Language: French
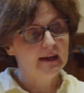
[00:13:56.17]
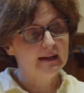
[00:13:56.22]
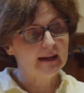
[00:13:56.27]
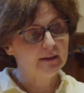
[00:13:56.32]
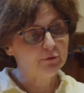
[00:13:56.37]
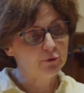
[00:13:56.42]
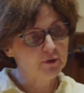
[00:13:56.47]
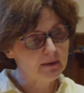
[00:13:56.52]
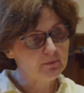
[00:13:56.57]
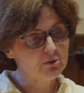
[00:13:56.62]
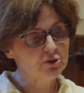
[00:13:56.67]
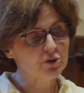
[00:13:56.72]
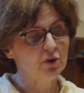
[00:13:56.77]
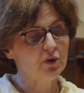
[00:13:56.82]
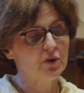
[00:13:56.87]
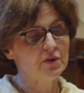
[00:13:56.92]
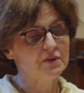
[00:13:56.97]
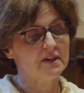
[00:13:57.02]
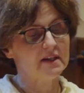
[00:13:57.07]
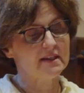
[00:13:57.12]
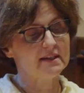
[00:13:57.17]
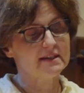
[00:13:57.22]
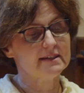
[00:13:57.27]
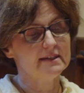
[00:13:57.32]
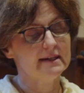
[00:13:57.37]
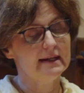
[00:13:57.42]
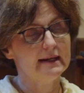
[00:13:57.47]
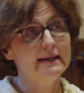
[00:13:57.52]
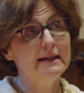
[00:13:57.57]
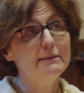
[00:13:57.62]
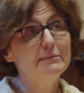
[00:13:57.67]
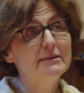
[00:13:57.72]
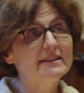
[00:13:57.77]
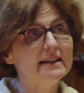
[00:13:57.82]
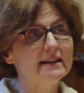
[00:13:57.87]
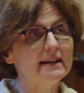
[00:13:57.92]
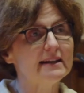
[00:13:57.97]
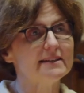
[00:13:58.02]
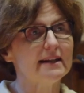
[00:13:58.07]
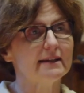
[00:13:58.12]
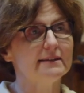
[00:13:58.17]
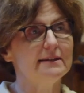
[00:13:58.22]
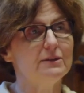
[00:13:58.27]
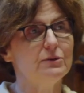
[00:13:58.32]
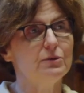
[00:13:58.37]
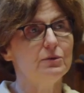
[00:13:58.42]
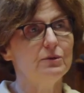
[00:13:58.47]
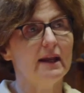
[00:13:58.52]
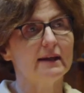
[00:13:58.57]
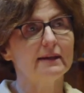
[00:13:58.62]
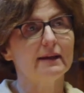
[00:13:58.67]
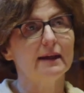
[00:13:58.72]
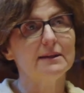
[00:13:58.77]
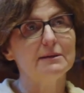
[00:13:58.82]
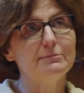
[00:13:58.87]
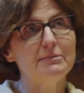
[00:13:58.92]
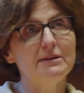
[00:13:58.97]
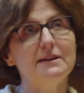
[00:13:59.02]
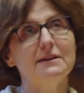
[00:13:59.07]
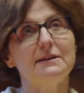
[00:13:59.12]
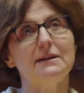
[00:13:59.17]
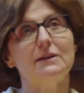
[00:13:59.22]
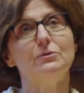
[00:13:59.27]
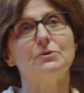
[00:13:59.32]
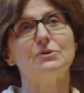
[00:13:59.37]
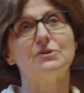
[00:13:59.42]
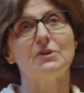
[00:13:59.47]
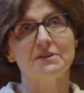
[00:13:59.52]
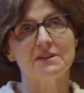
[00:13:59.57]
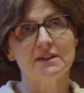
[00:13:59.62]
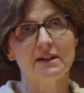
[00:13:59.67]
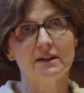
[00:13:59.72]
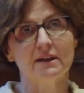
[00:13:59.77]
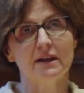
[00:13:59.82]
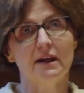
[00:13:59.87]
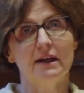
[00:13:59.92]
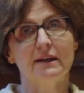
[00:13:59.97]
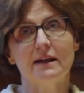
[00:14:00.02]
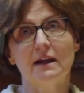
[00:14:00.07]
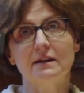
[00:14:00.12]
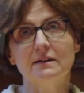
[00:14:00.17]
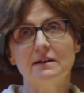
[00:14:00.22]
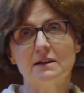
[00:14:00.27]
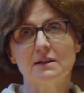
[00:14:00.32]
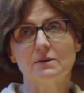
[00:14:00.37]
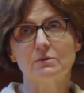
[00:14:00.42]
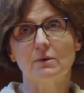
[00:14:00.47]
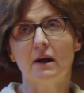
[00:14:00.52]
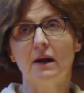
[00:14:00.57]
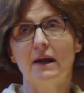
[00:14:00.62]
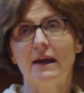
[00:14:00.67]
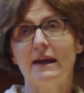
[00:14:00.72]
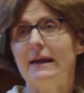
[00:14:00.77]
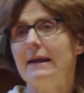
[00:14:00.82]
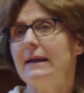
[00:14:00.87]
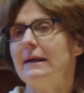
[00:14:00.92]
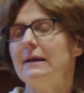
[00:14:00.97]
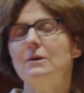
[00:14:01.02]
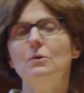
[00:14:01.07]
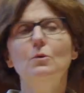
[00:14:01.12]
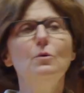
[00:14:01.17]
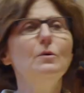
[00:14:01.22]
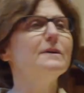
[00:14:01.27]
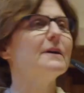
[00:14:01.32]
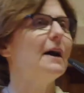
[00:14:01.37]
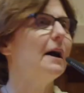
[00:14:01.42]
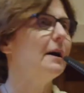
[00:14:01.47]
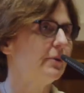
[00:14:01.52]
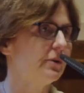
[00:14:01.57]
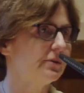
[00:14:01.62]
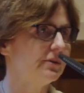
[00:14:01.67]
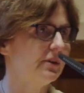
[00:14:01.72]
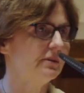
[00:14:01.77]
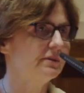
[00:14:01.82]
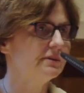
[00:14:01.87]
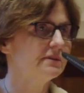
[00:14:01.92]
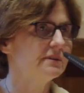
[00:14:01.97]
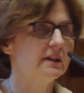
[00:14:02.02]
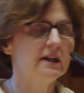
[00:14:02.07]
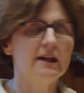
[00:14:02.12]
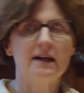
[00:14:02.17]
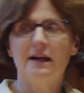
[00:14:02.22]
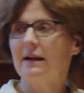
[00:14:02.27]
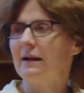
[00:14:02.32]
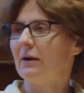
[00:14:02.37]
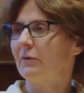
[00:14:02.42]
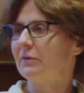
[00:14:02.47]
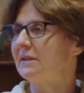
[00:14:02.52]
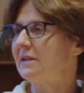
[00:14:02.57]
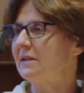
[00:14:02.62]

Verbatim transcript: La deuxième chose, c'est limiter l'incertitude. La crédibilité du sentier, quel qu'il soit, est ultra importante. Là, on